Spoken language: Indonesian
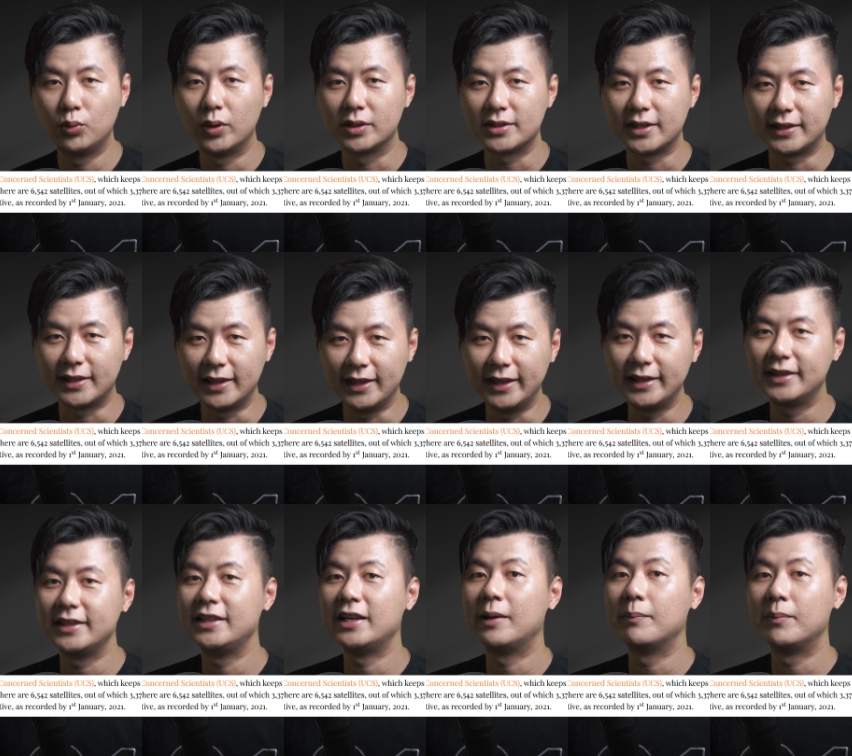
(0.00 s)
satelit
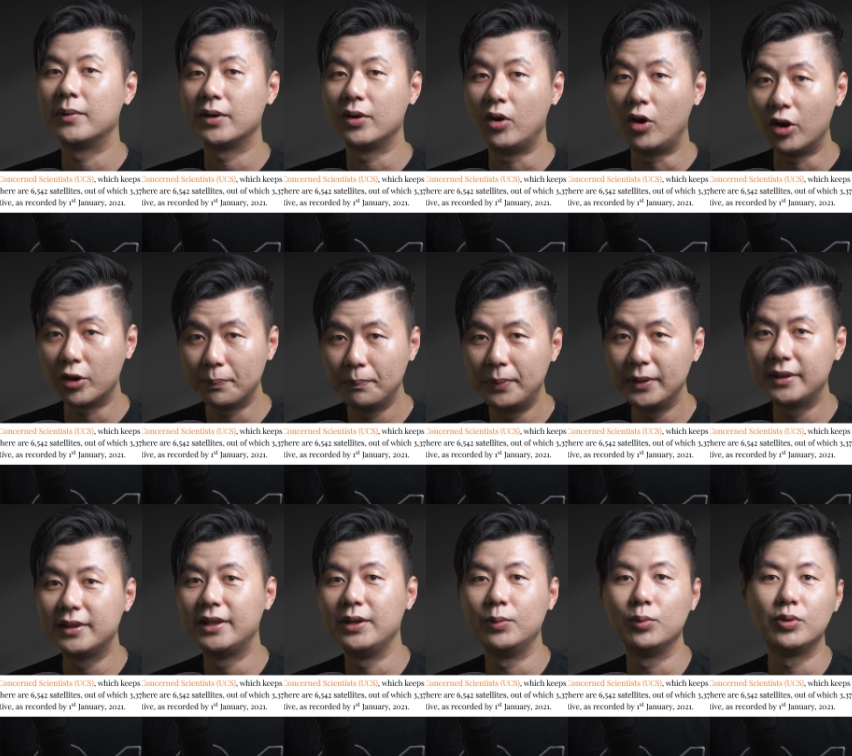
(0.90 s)
yang mengorbit
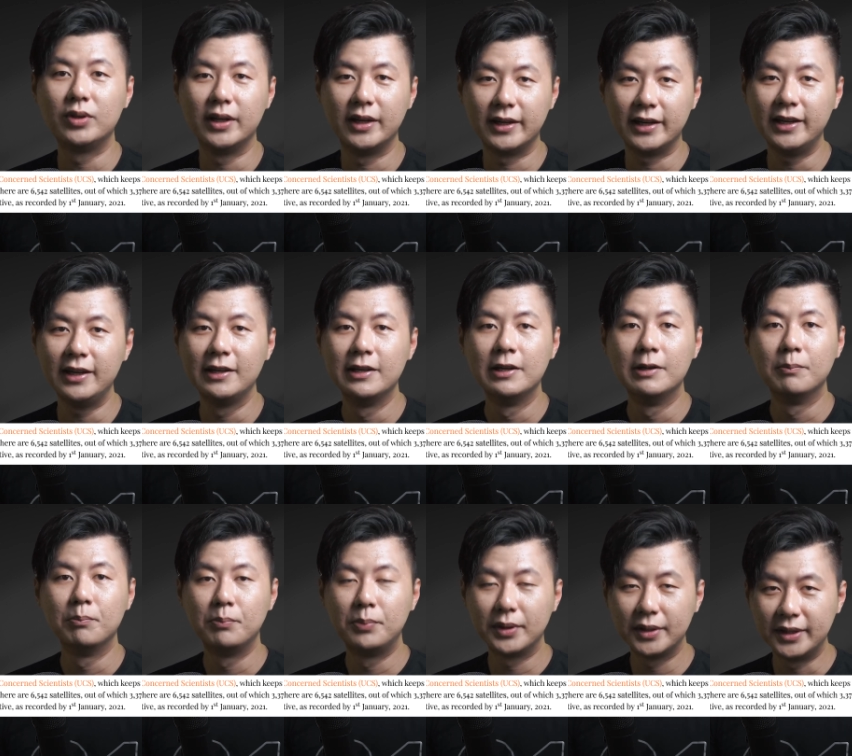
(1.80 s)
di udara
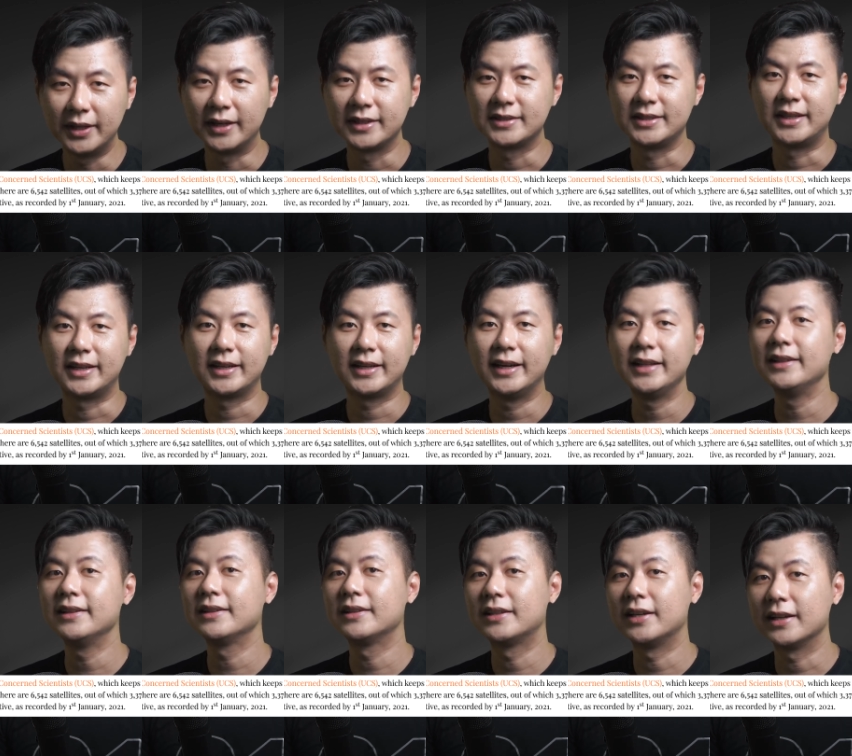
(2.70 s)
berdasarkan
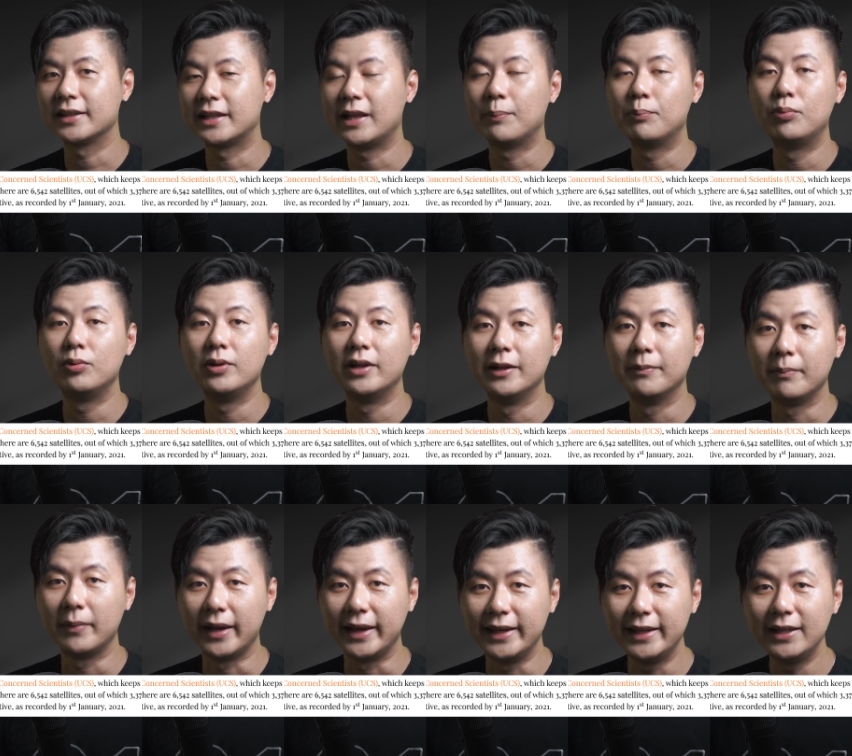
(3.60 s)
data bulan
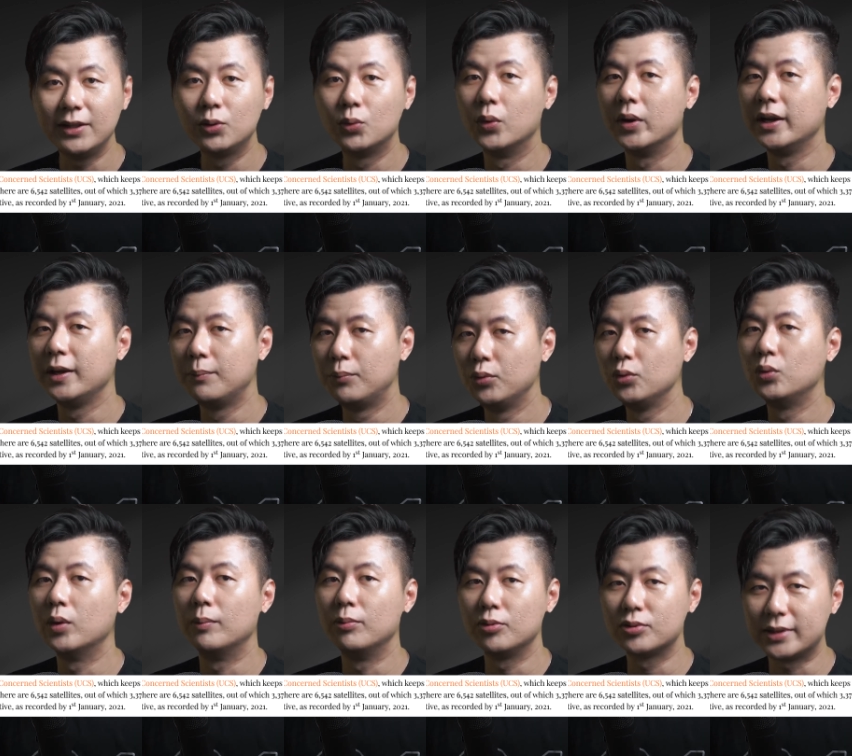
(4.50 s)
Mei
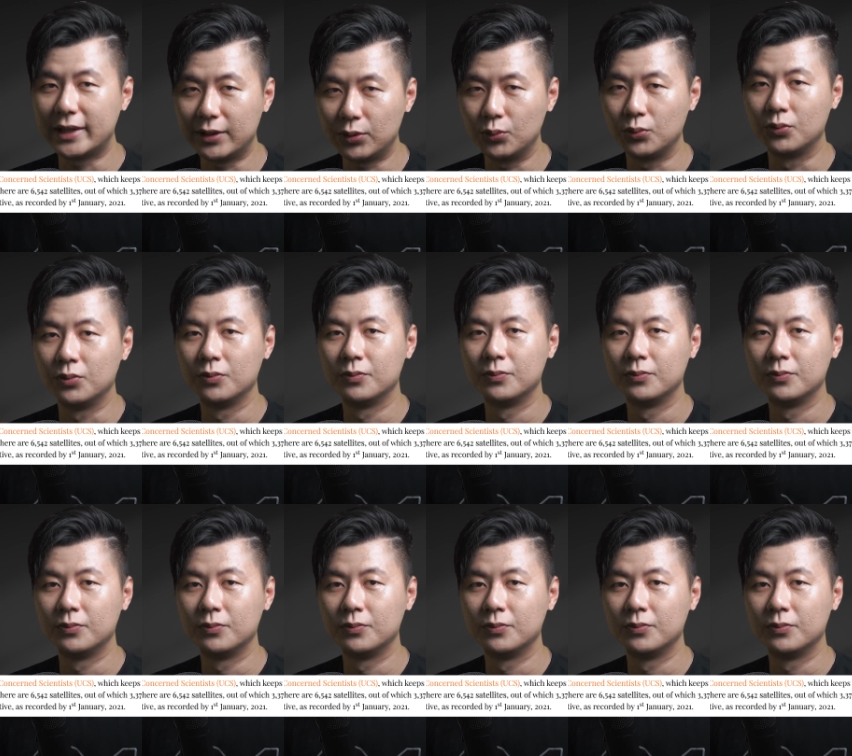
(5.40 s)
2021.